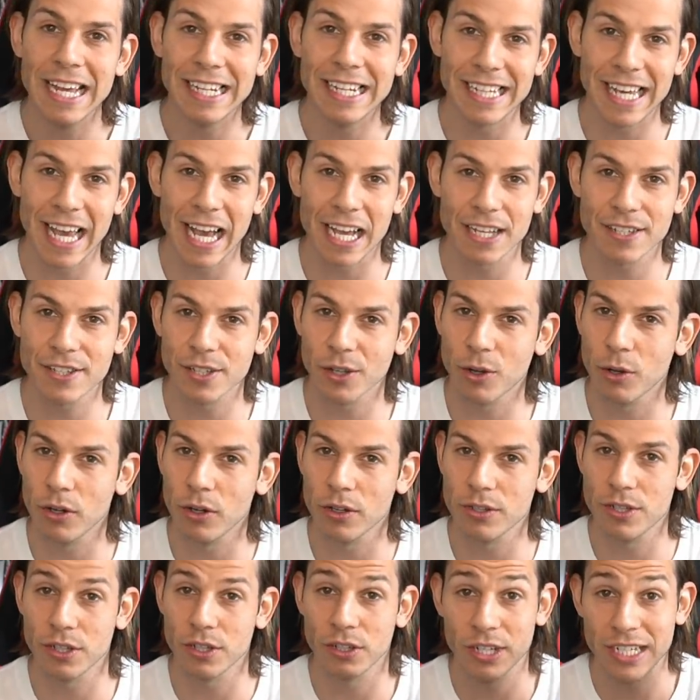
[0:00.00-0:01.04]
Die erste
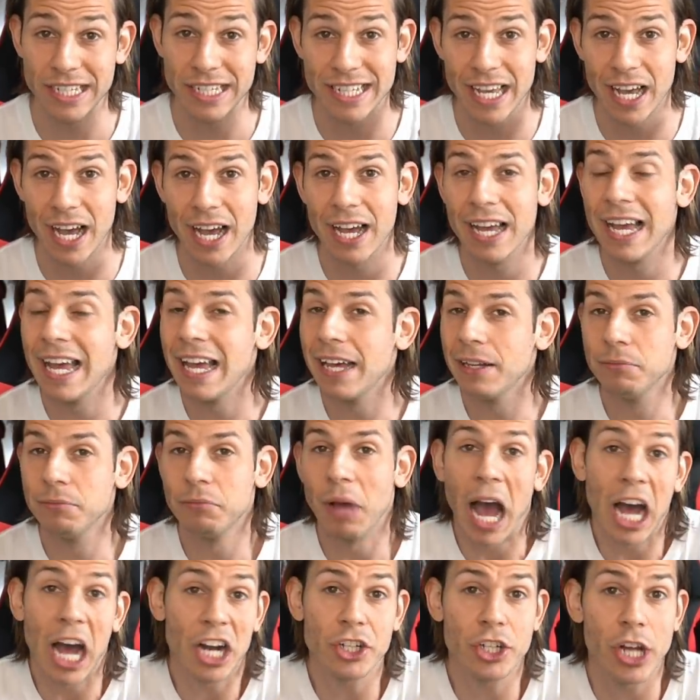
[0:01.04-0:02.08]
Kollektion ist ja
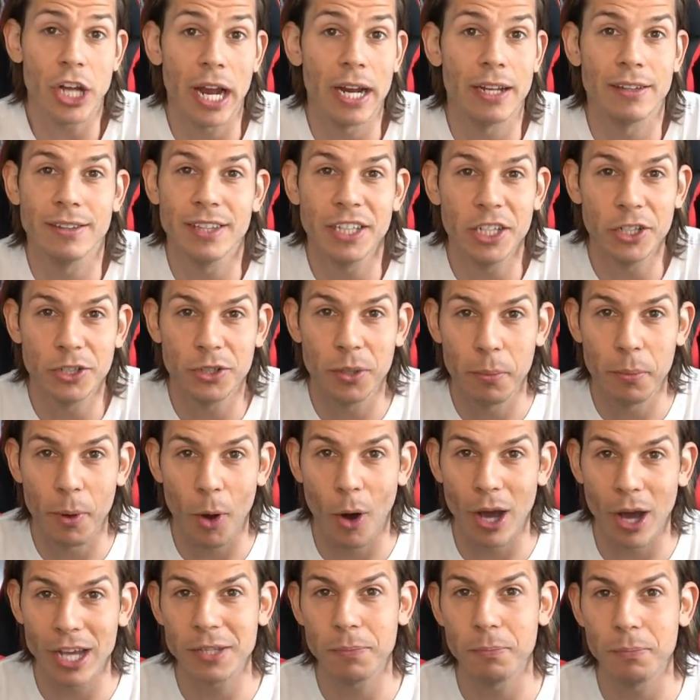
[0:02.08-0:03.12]
anscheinend nicht nur bei
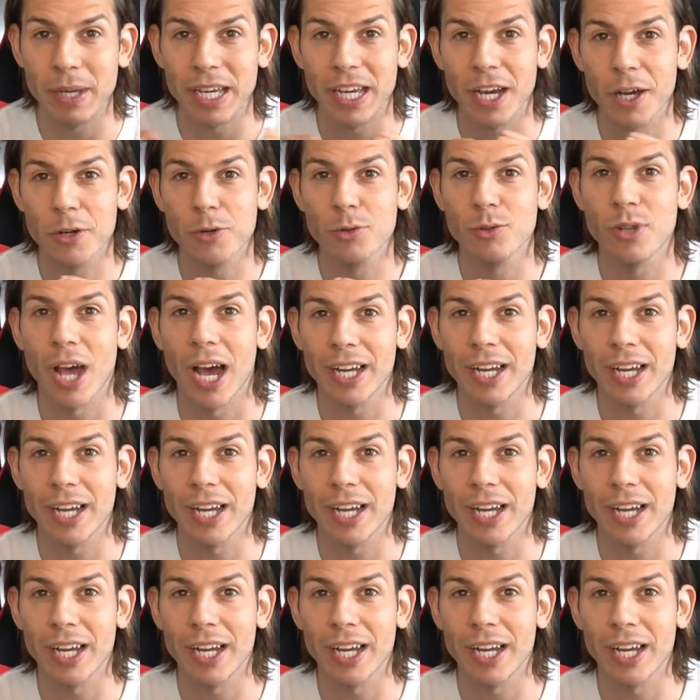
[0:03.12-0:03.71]
euch mega gut